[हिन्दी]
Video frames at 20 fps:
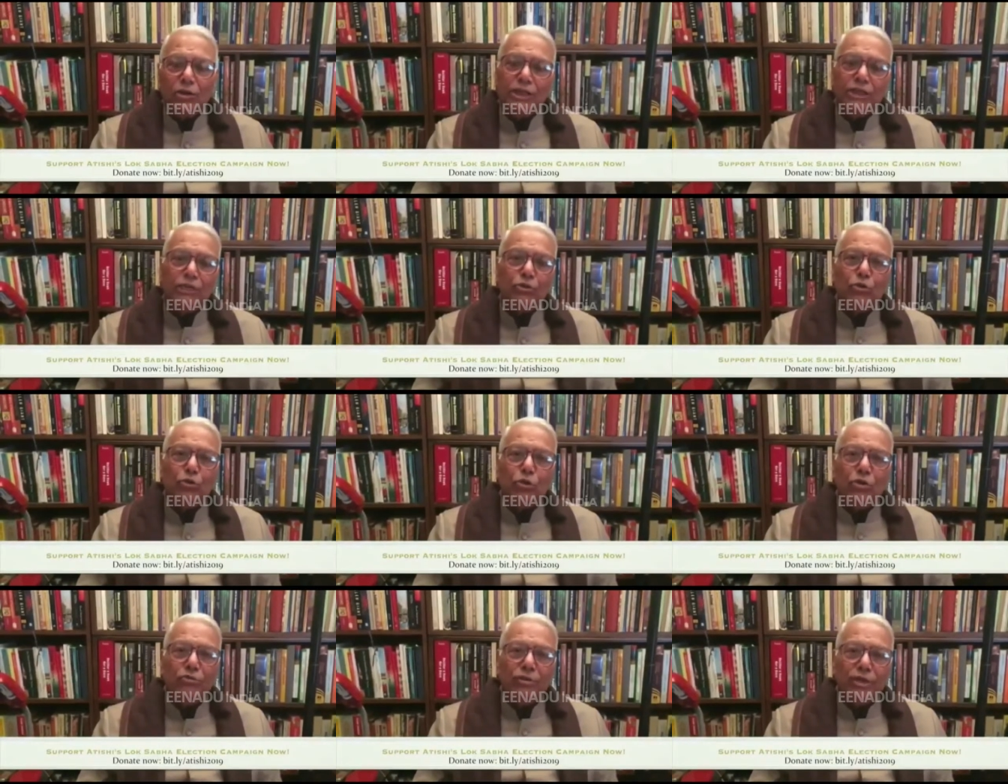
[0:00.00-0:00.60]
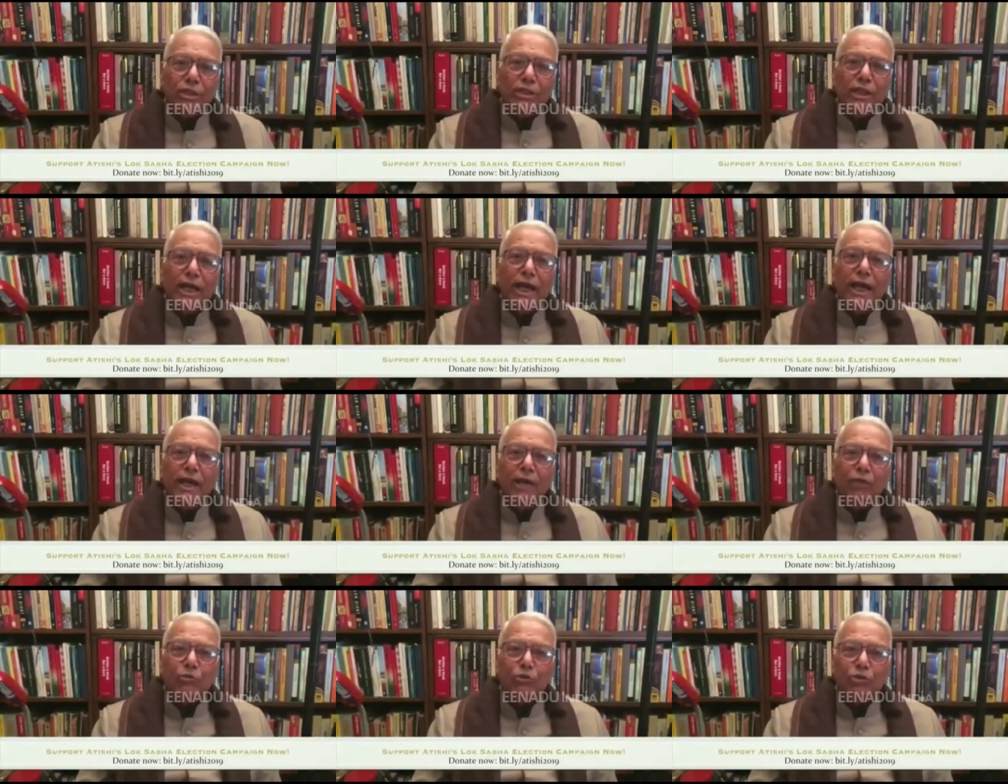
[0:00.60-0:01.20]
उनकी जो
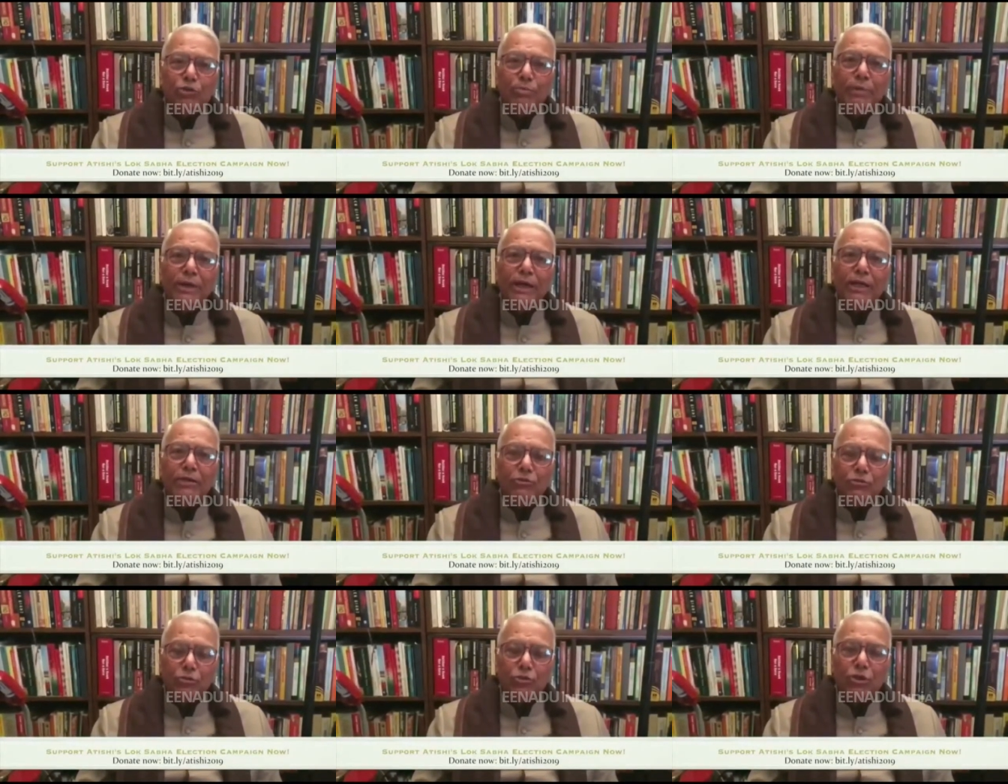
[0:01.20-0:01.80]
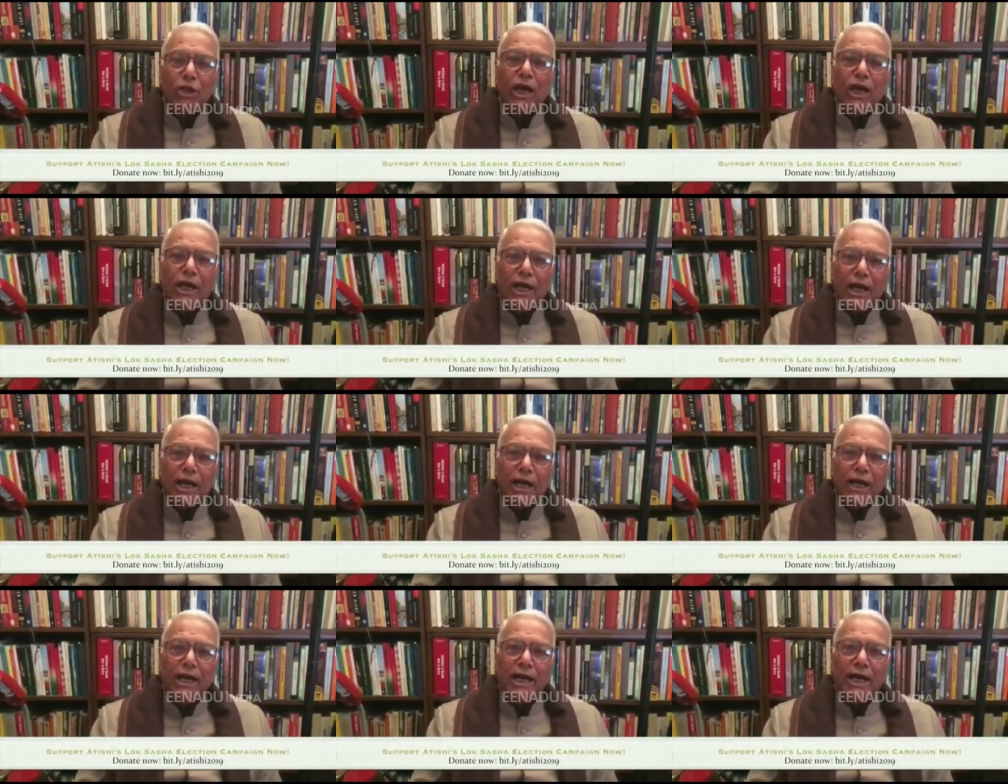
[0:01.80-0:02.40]
गुणवत्ता है उसमें
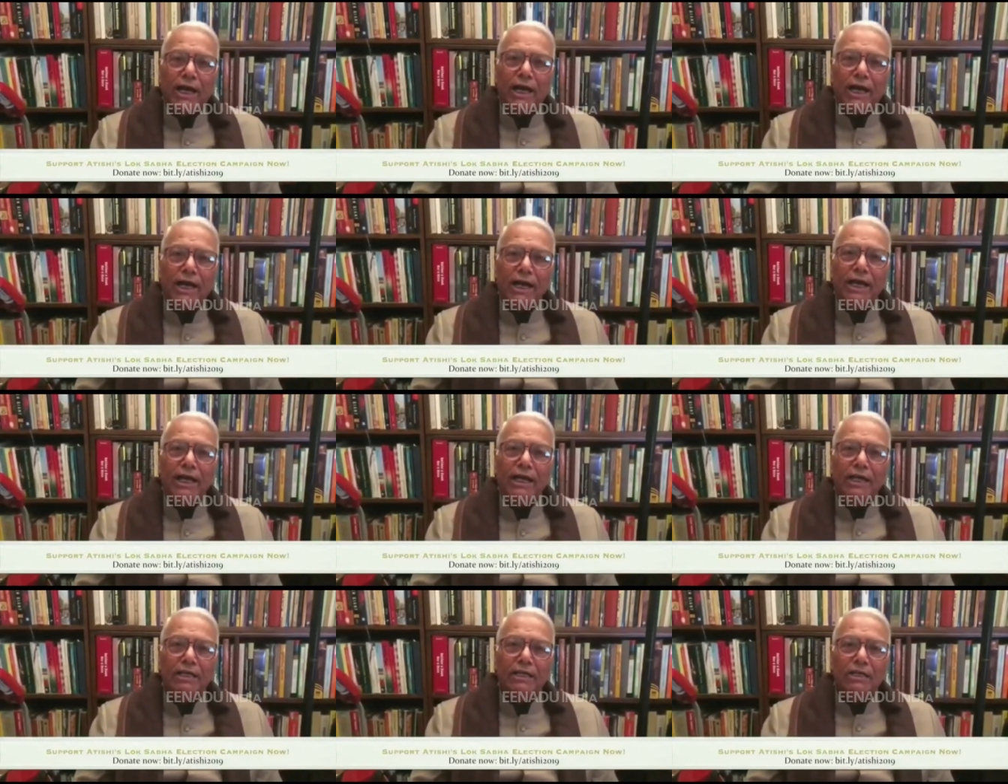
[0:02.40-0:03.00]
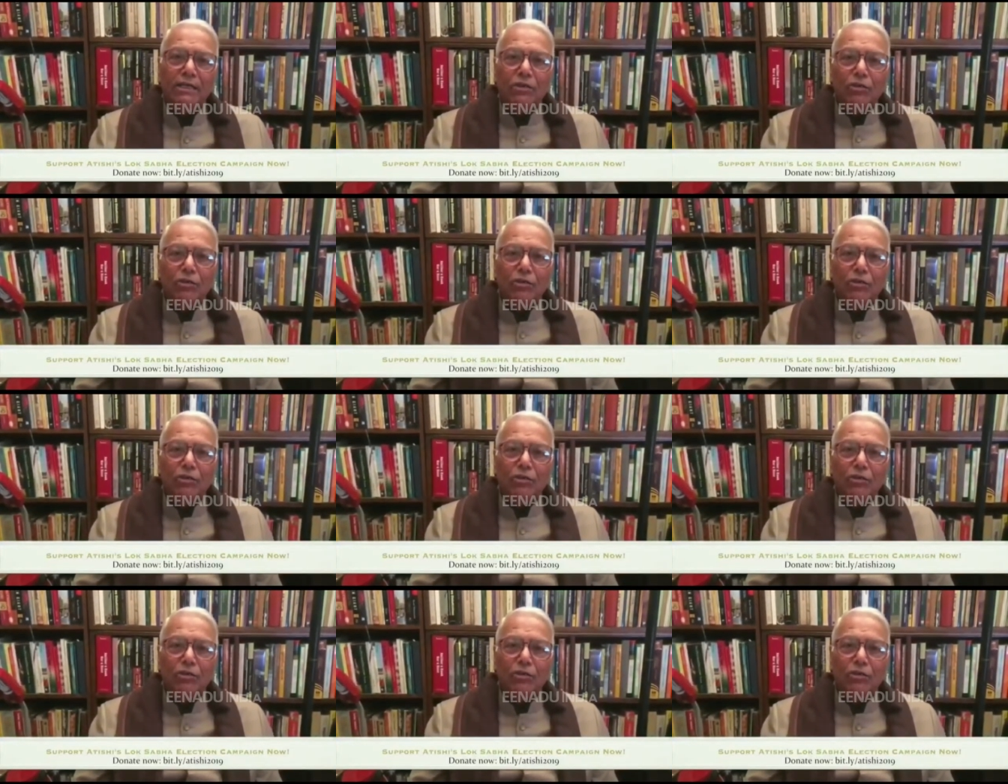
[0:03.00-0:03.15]
सुधार आया है